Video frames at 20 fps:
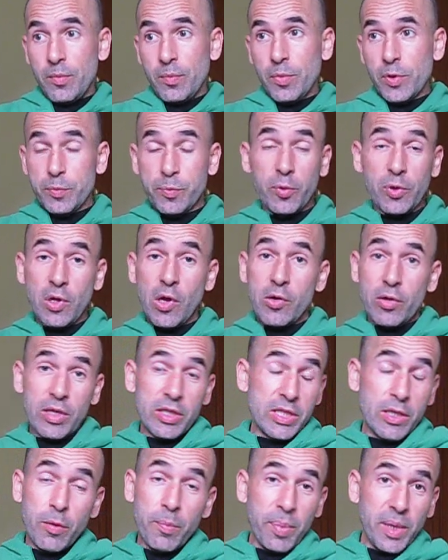Pues porque aunque
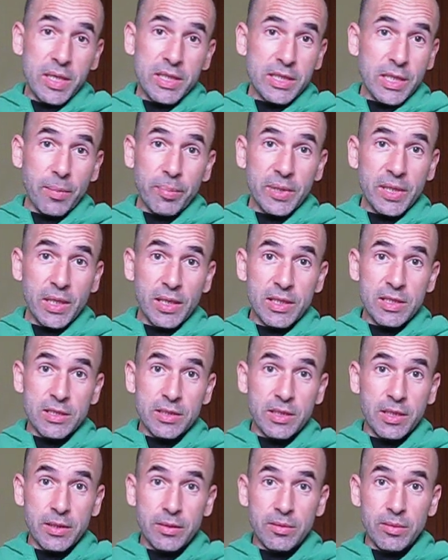sea un país
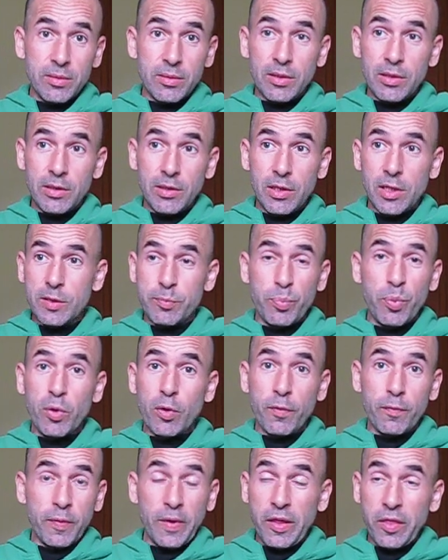capitalista, es
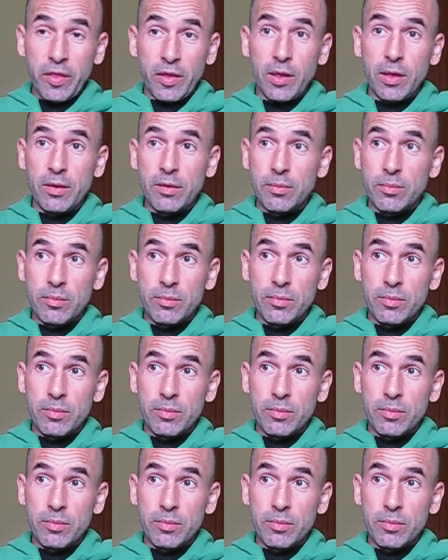poco fácil